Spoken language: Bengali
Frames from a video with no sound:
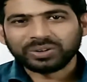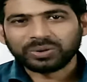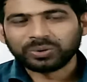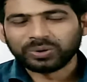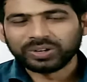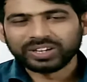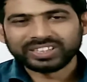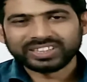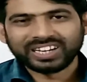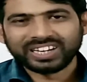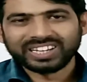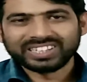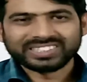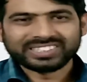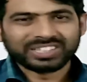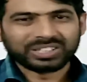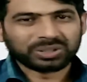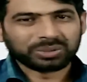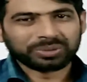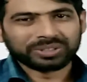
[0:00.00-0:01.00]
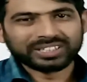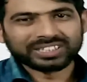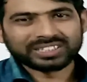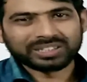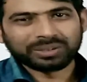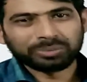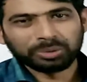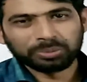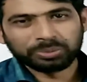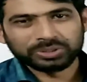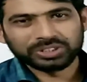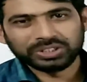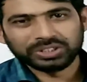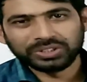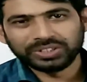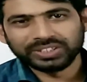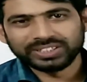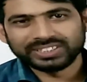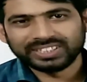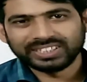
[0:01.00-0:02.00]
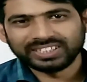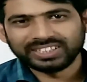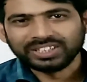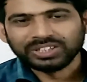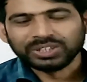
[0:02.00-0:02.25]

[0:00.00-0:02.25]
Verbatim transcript: গণিত ক্লাস নিয়ে তোমাদের সামনে উপস্থিত হয়েছি